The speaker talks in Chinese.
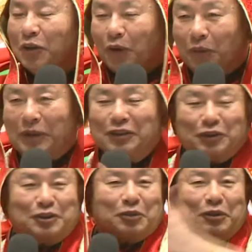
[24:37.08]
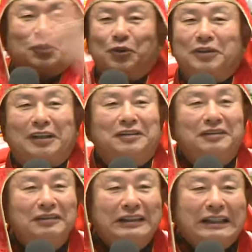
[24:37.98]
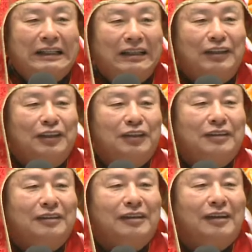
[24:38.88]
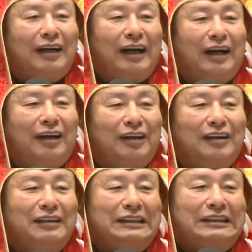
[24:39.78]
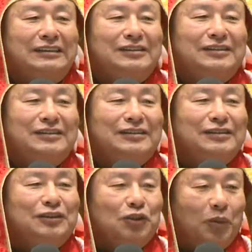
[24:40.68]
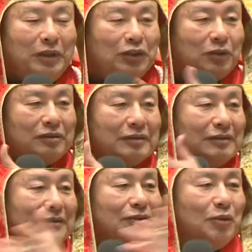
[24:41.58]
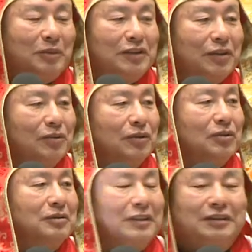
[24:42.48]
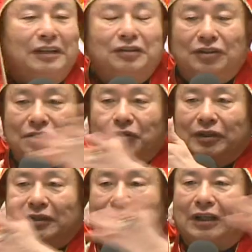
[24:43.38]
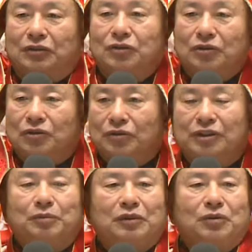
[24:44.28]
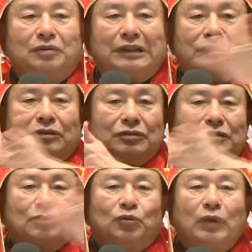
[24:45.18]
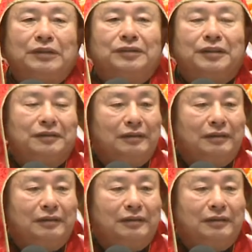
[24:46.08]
我们有这么多人，啊，我们有我们生活中今天议会的大众有这么多人，上万人，